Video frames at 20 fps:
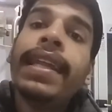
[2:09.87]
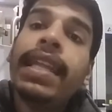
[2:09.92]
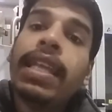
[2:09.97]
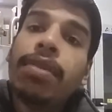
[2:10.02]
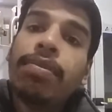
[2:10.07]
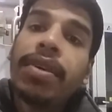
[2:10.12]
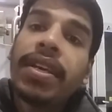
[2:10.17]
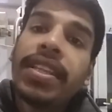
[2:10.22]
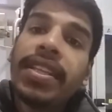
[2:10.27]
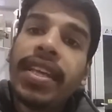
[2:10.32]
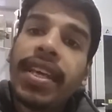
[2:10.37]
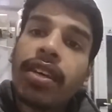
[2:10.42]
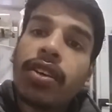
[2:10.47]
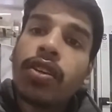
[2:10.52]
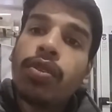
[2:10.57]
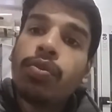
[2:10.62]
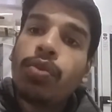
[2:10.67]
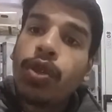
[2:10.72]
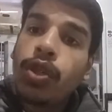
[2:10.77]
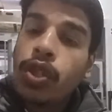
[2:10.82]
লিবিয়াতে
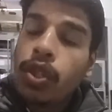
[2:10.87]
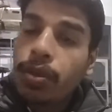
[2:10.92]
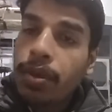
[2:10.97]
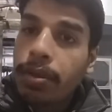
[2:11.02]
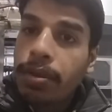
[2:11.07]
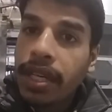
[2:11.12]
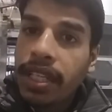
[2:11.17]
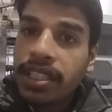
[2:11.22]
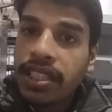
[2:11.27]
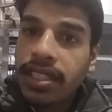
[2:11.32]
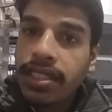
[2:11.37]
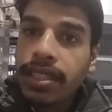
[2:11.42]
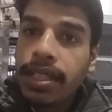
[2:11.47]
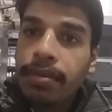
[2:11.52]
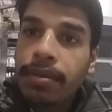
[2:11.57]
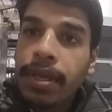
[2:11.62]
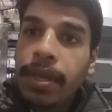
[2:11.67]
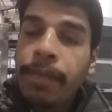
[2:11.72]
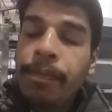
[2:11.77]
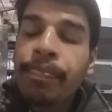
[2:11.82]
এখন বৈধভাবে আসা
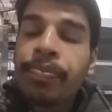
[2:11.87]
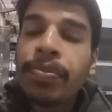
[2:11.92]
যাবে